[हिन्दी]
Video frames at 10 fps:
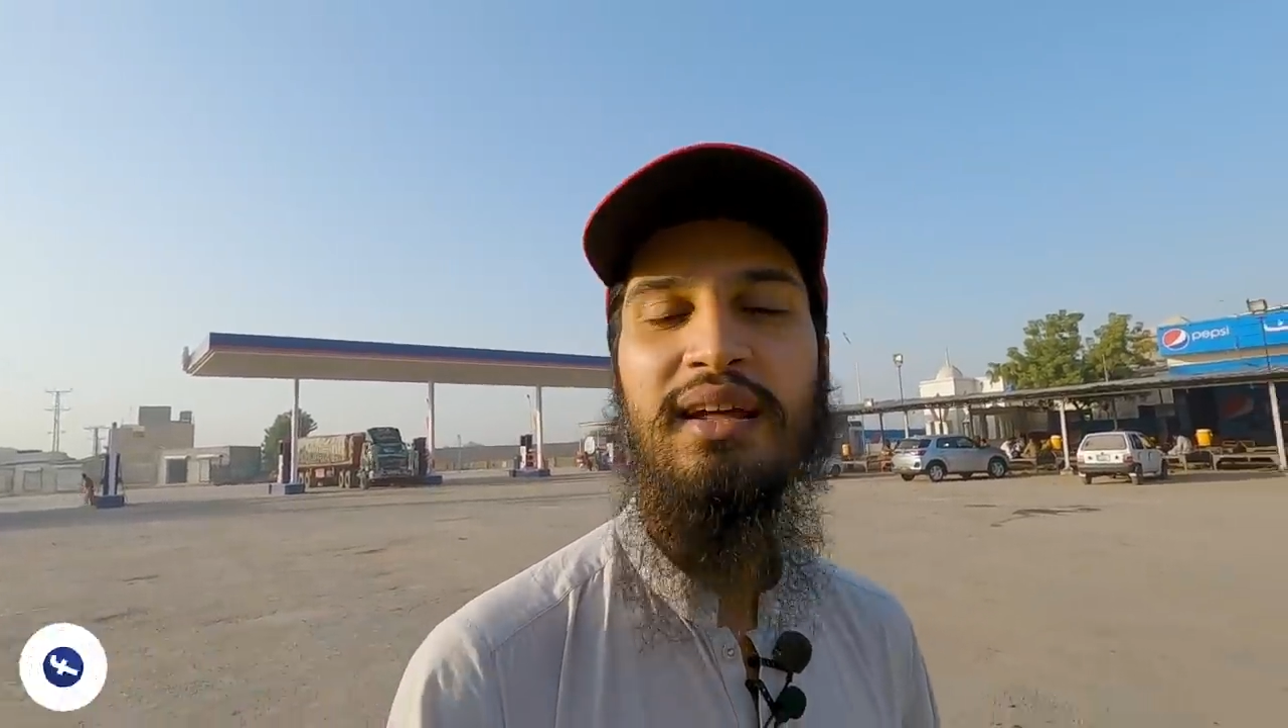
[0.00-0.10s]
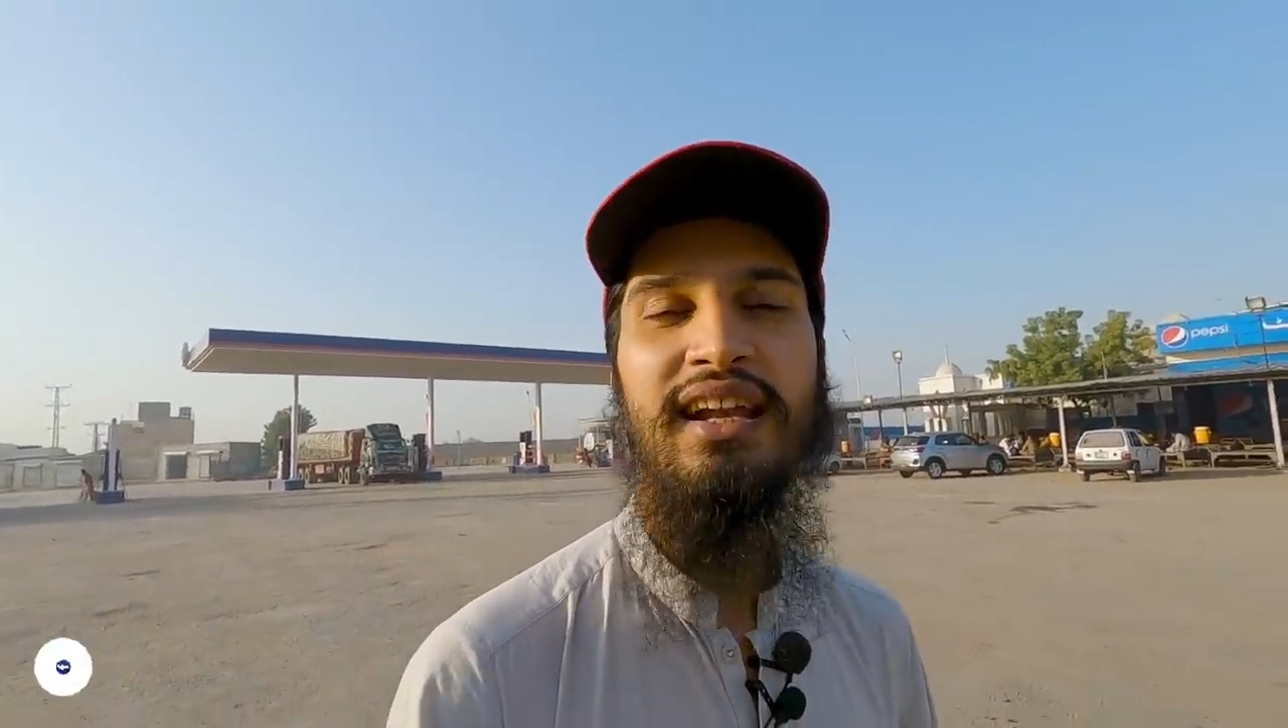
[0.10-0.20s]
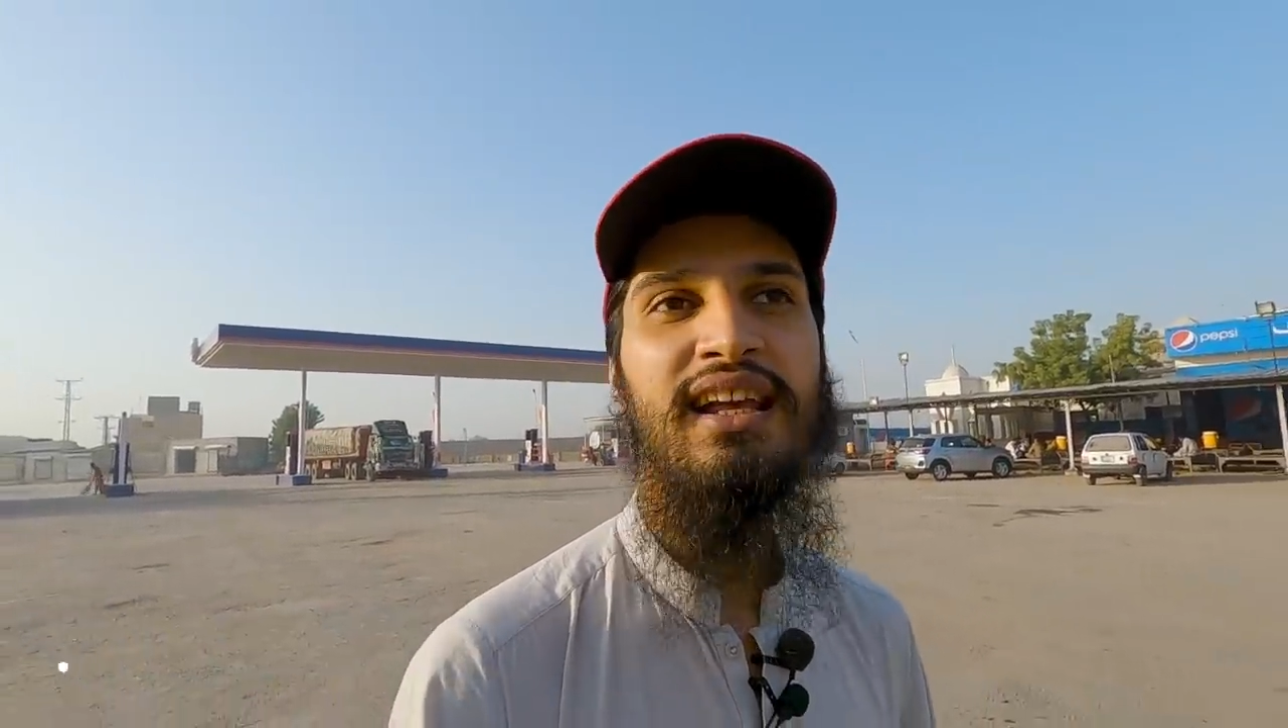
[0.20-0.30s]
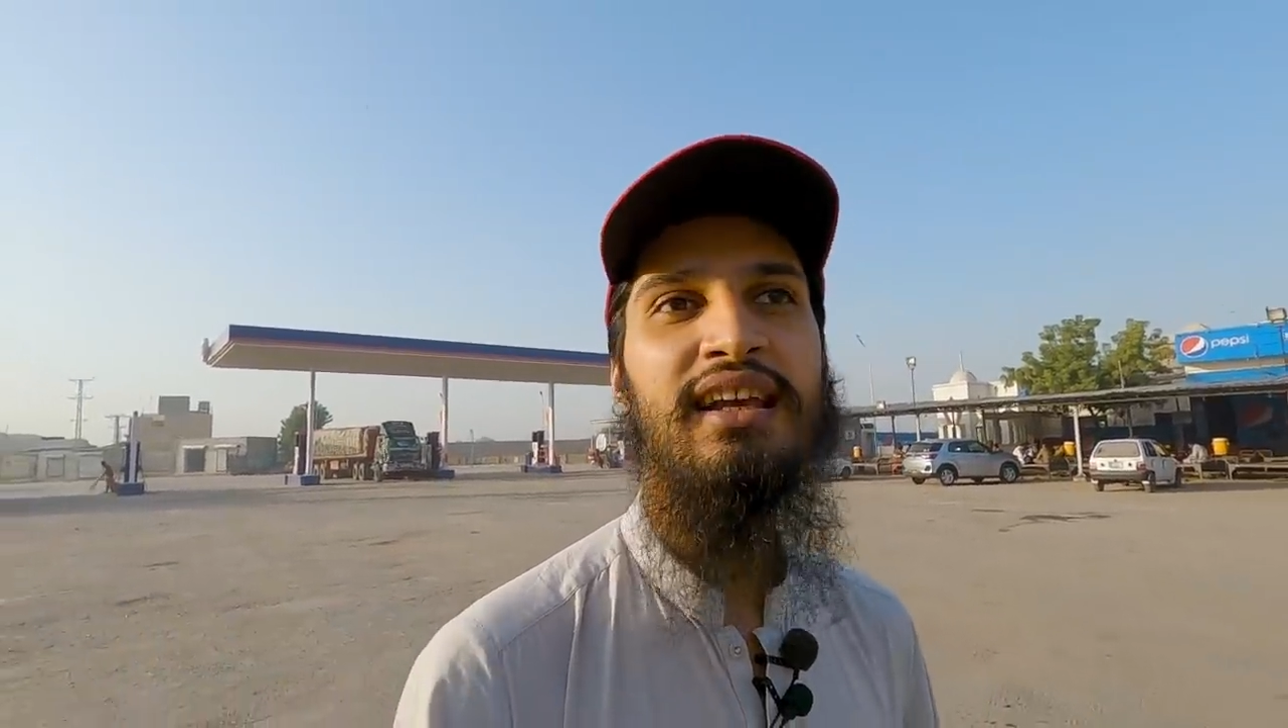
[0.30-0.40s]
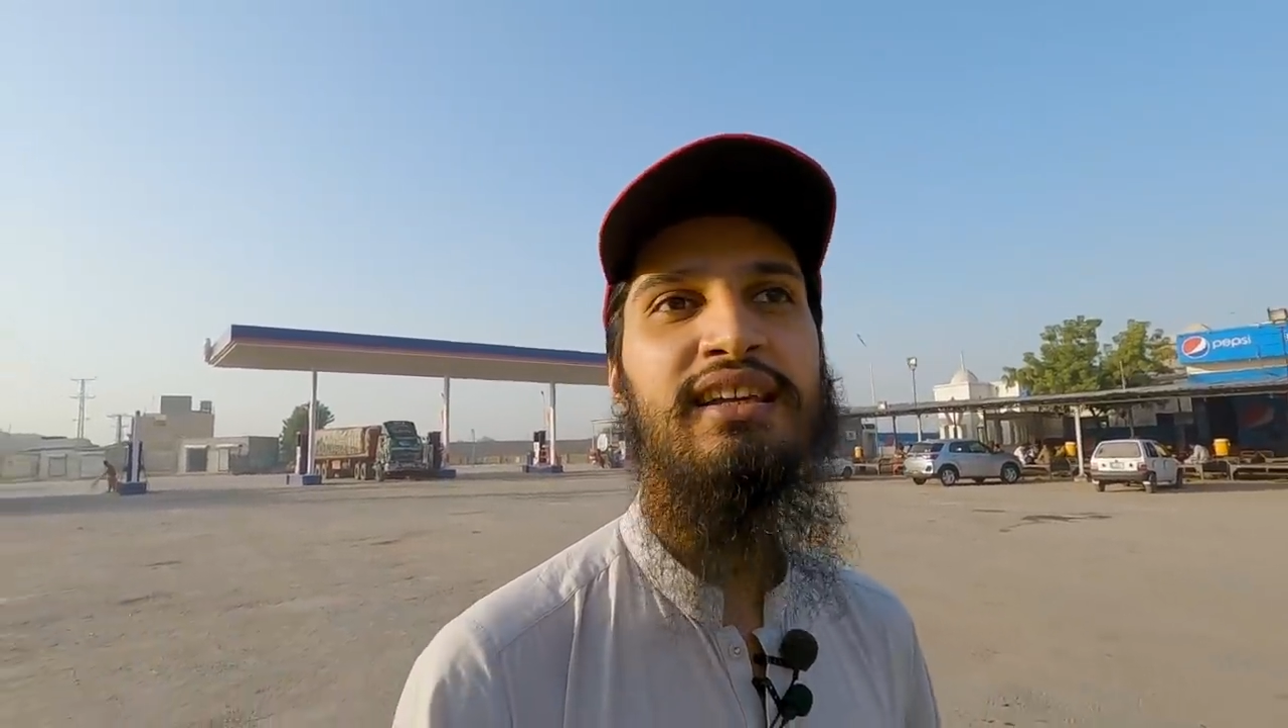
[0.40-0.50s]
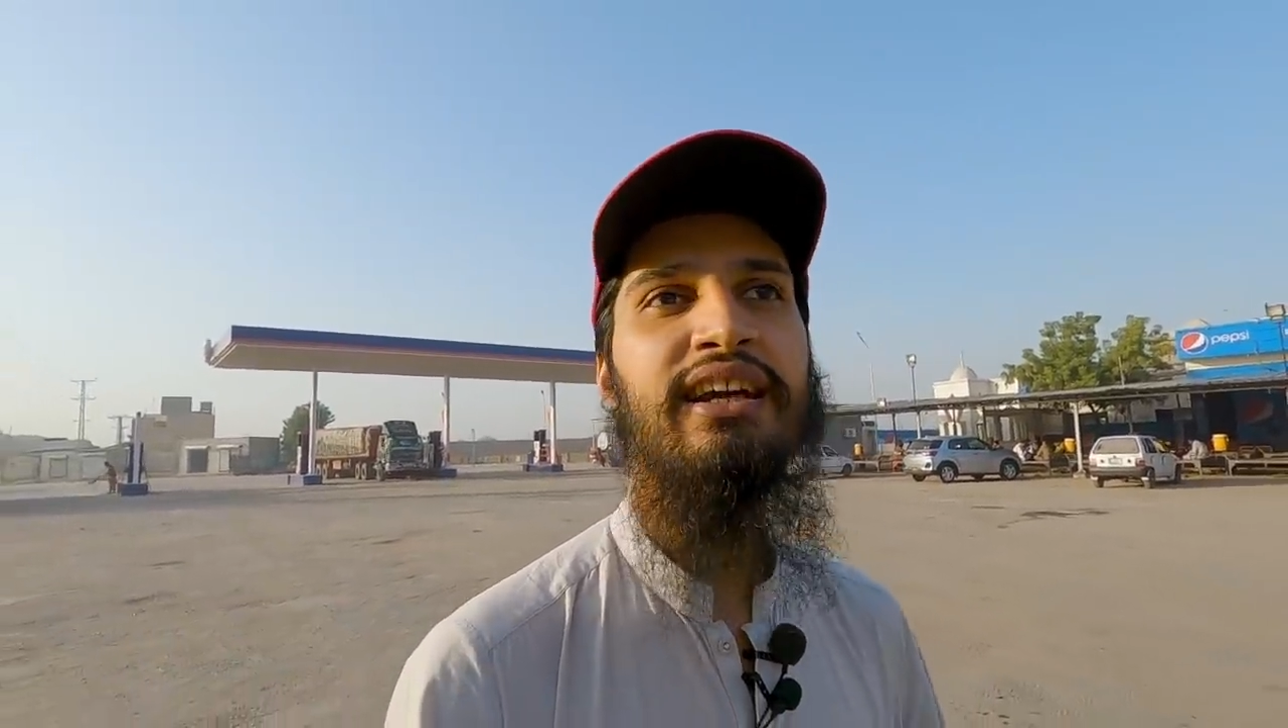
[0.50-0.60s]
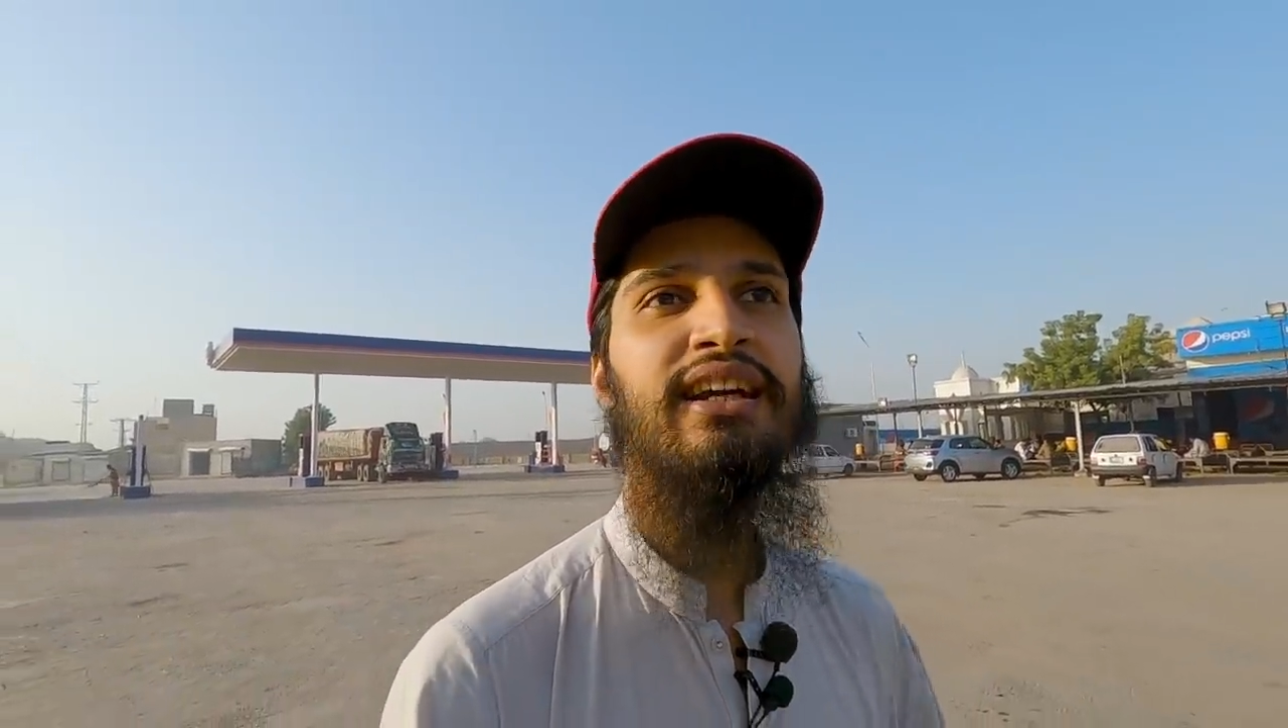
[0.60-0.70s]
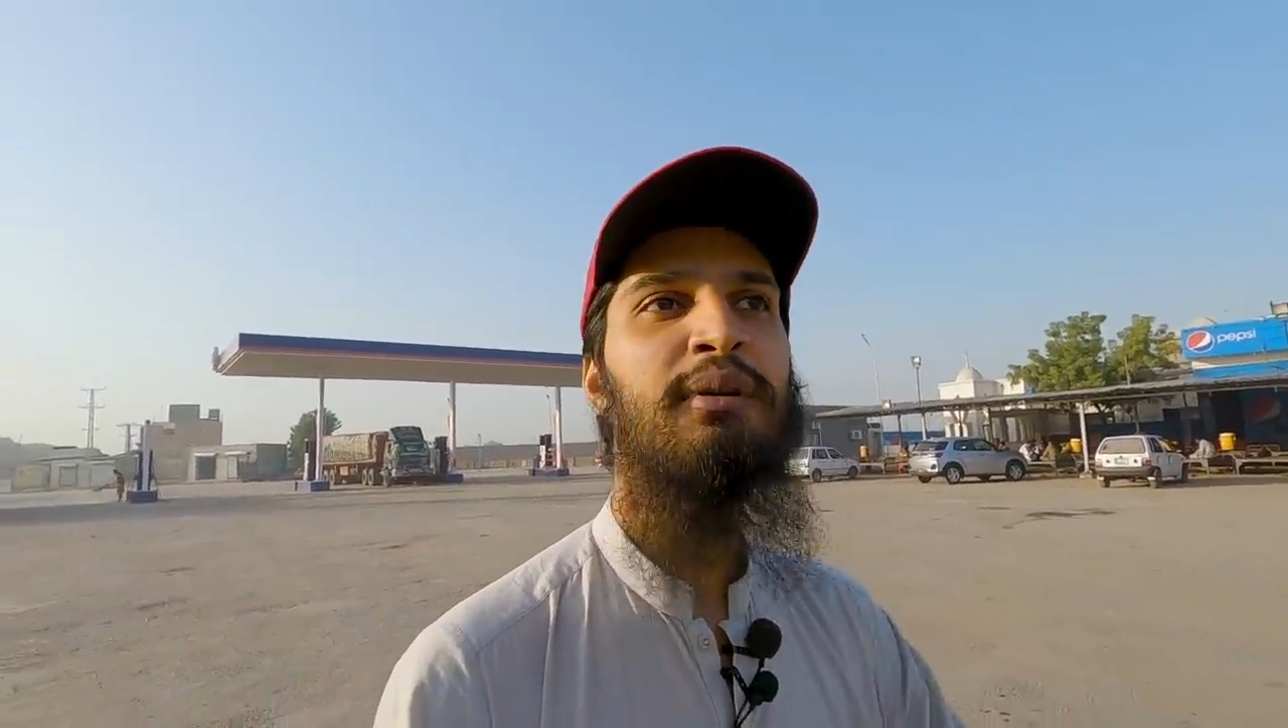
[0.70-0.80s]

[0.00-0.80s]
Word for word: मैंने क्या किया